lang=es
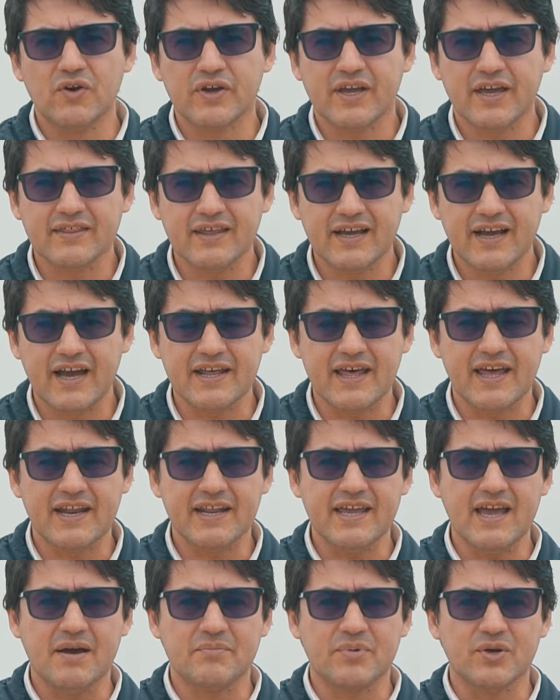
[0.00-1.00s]
que de
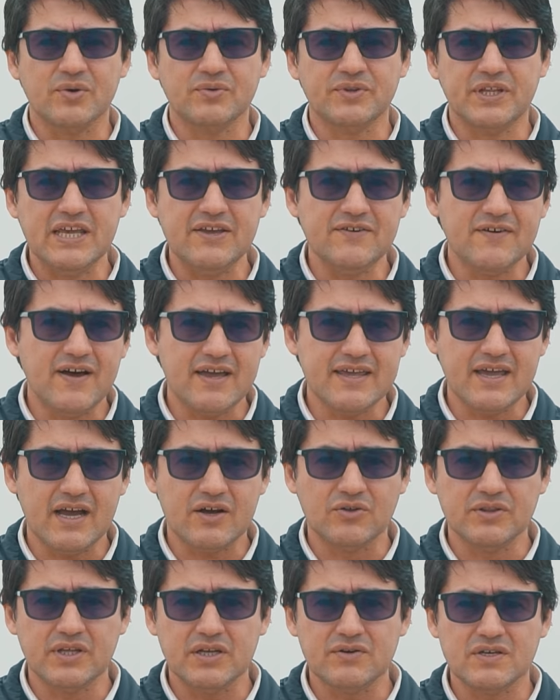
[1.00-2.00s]
ganadería productiva y a
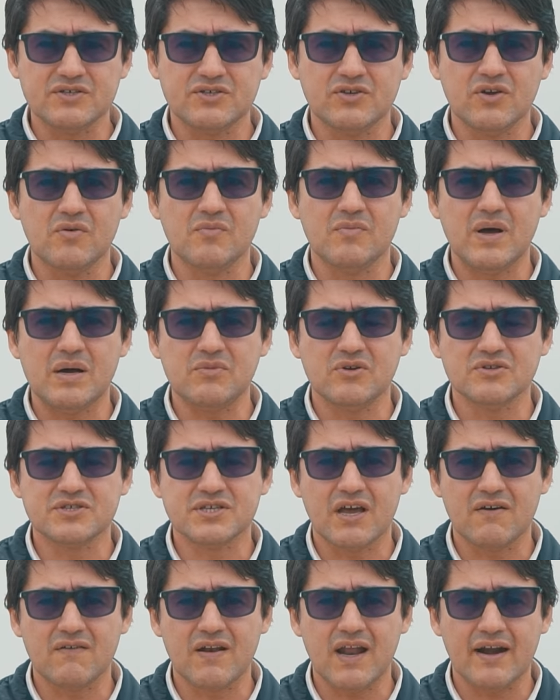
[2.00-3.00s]
continuación
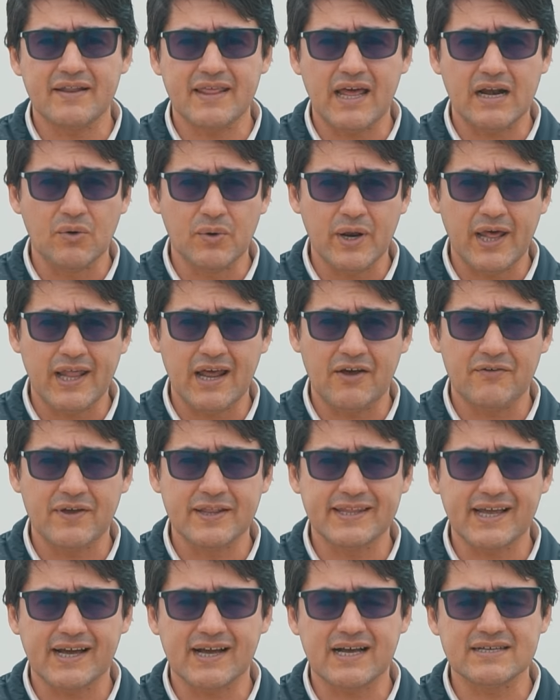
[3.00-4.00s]
vamos a hablar de algunas de las
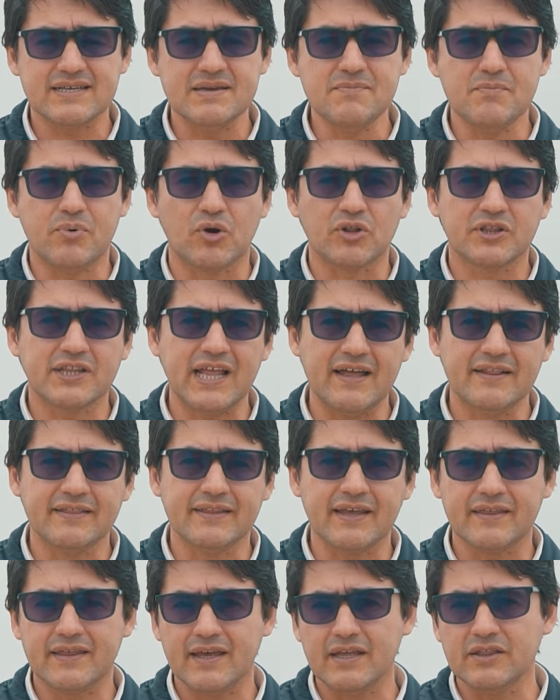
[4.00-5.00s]
ventajas
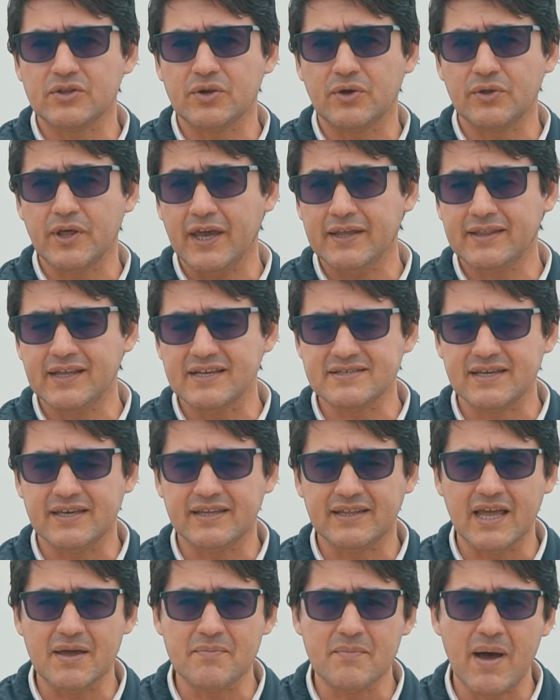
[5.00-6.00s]
importantes dentro de este
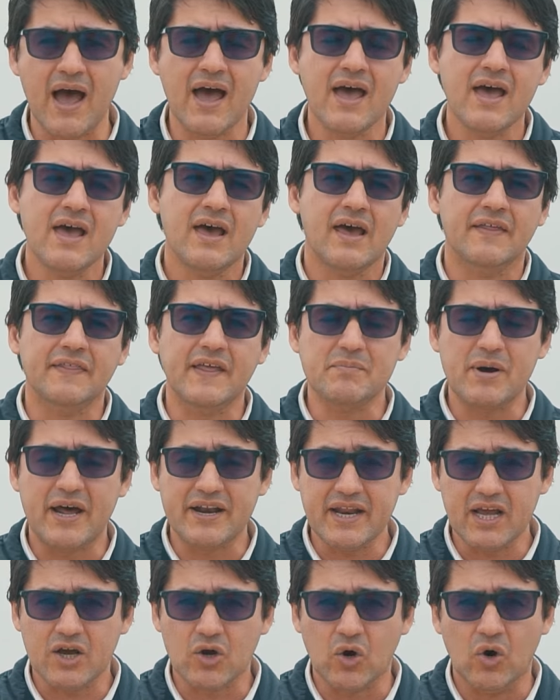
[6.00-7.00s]
sistema de
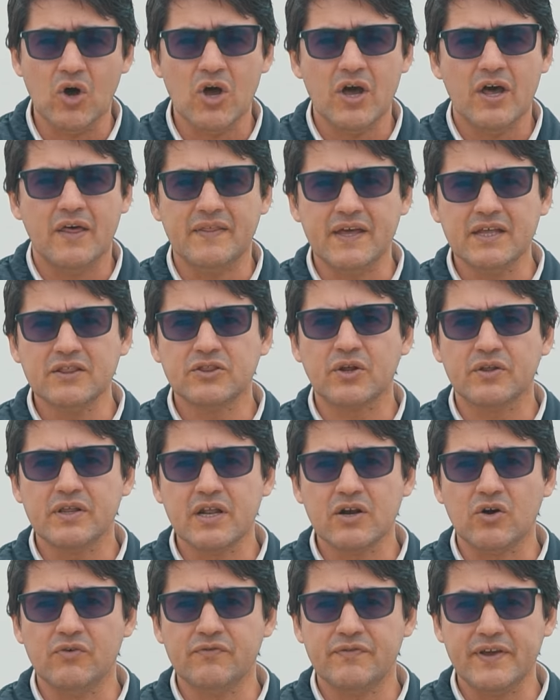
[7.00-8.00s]
manejo, dentro
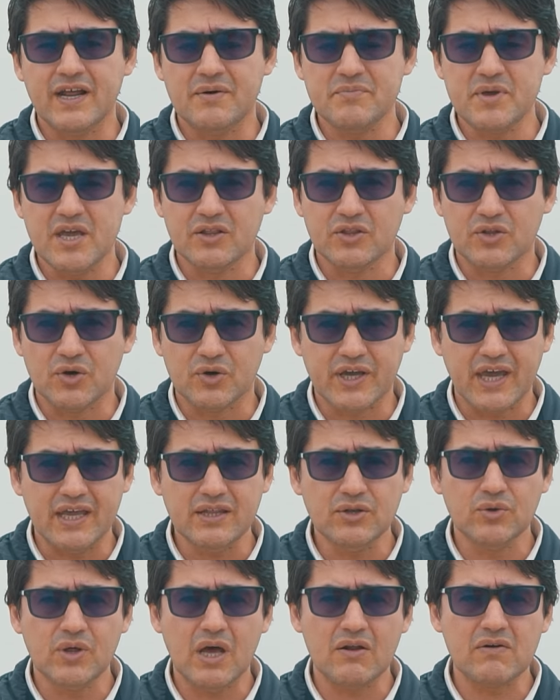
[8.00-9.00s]
del confinamiento que
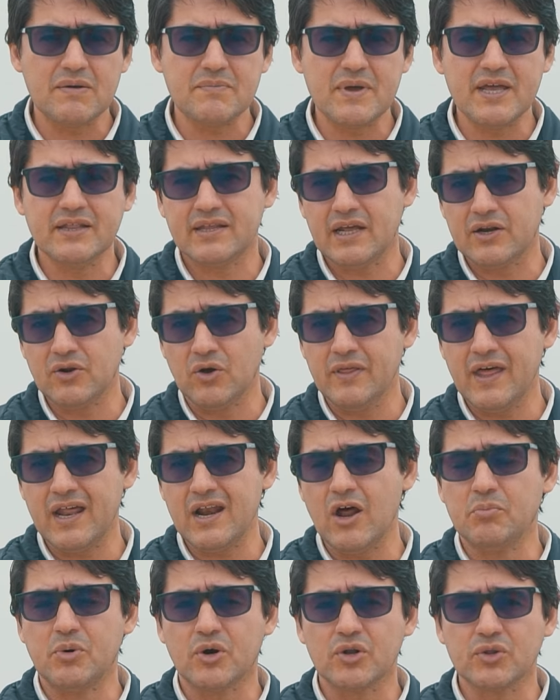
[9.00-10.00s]
indudablemente nos da
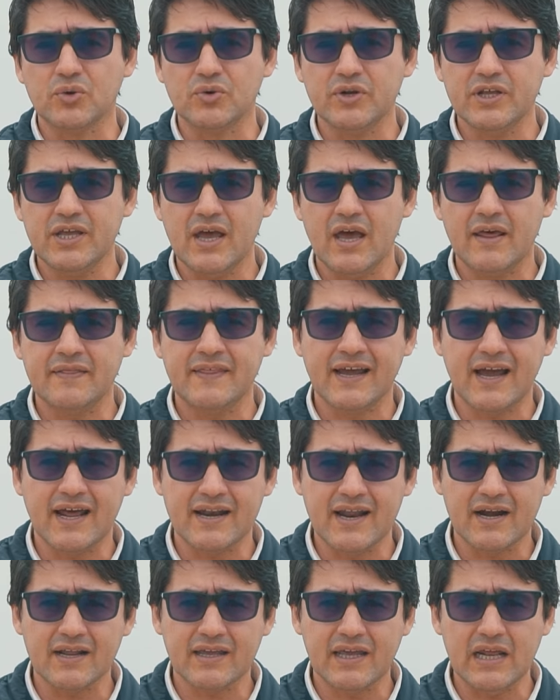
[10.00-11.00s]
la oportunidad de
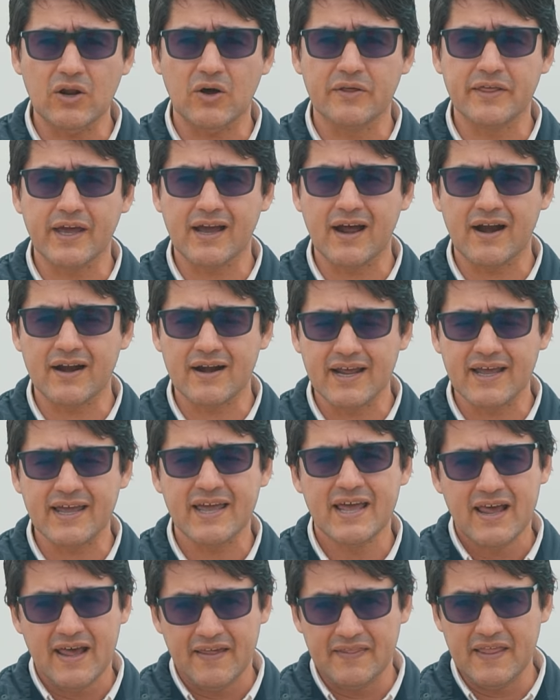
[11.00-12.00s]
ganar kilos de carne
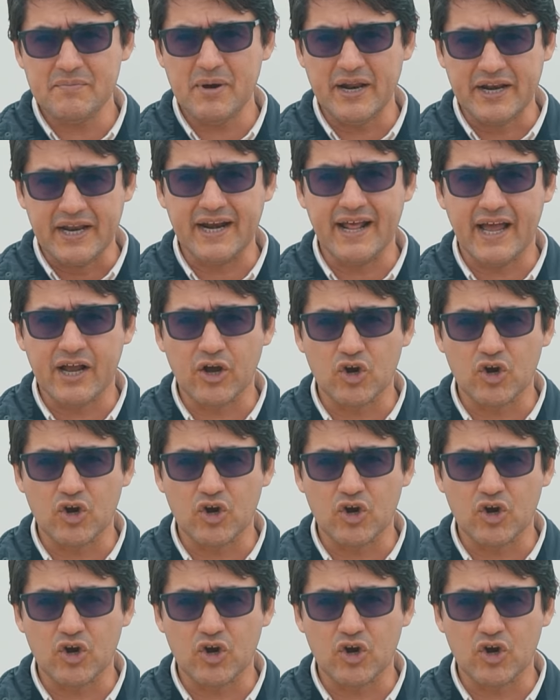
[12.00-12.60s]
de manera